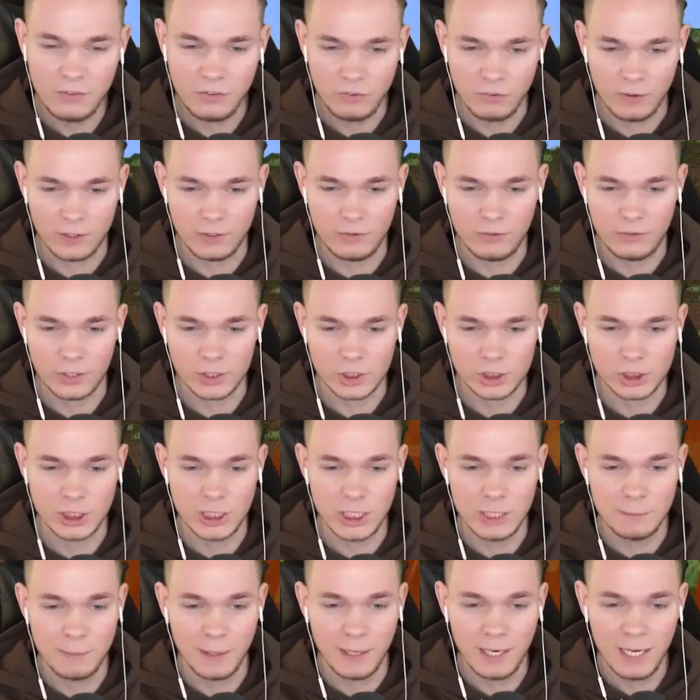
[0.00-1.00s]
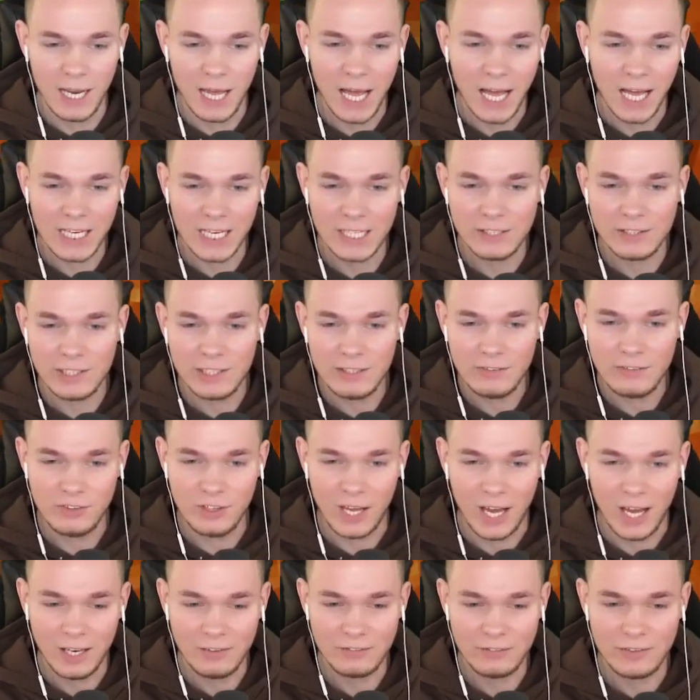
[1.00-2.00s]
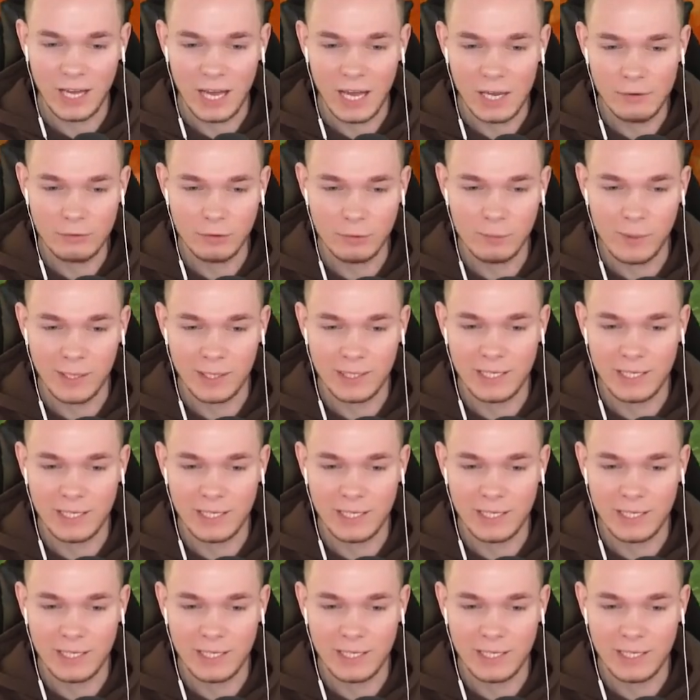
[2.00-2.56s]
zwar dieser Schneeball, allerdings hat der einfach mal